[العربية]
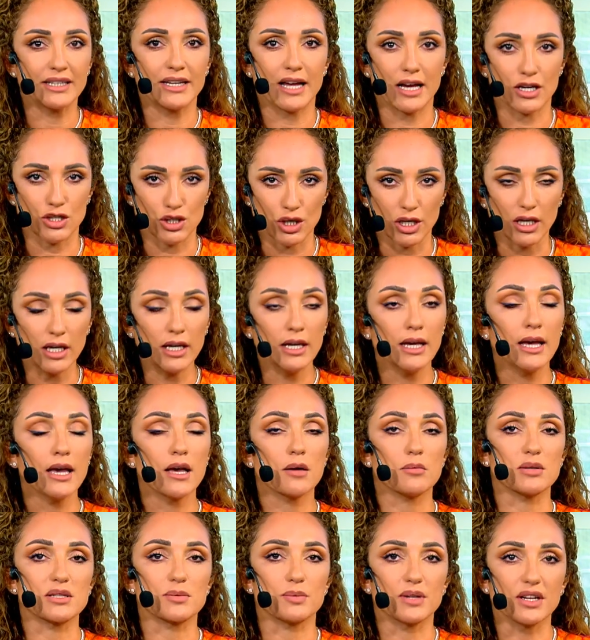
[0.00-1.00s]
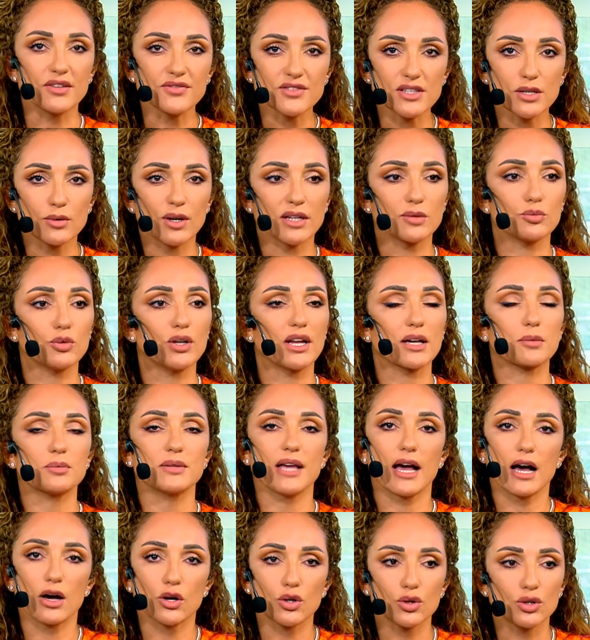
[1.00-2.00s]
ناجح بس بنفس الوقت بقول لك بدي
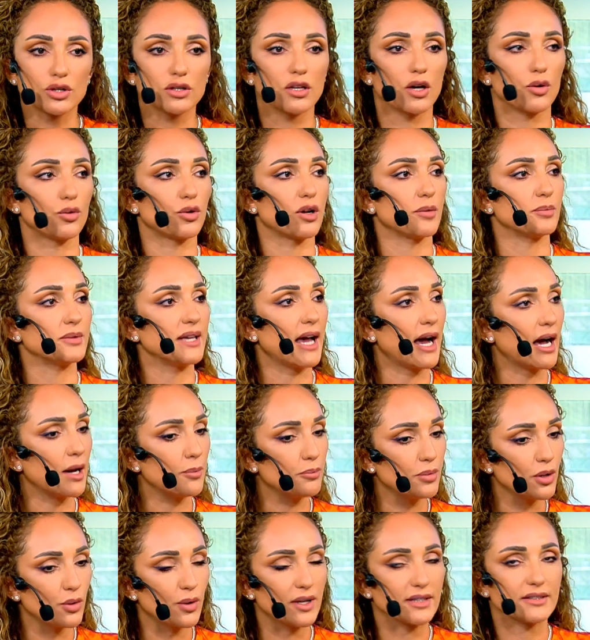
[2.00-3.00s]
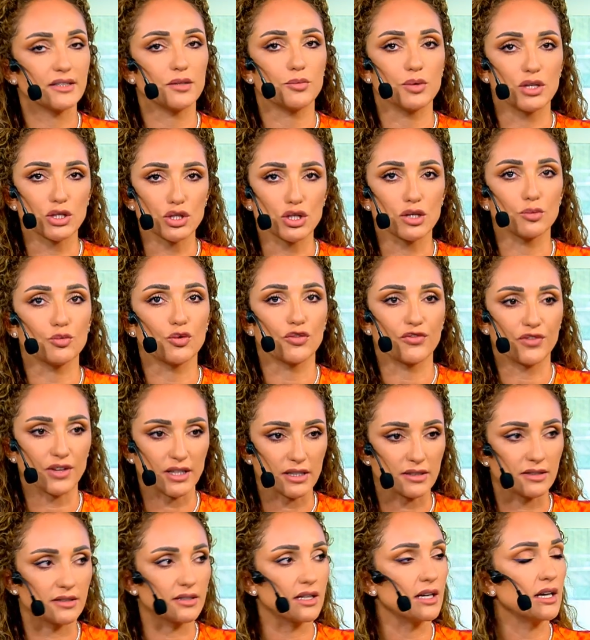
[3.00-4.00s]
اخذ دوره بدي اعبي وقتي بشيء مفيد
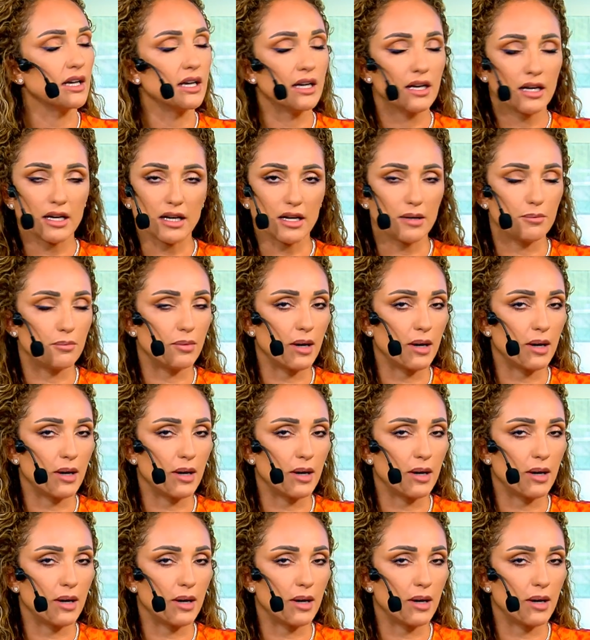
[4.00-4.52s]
رهيب.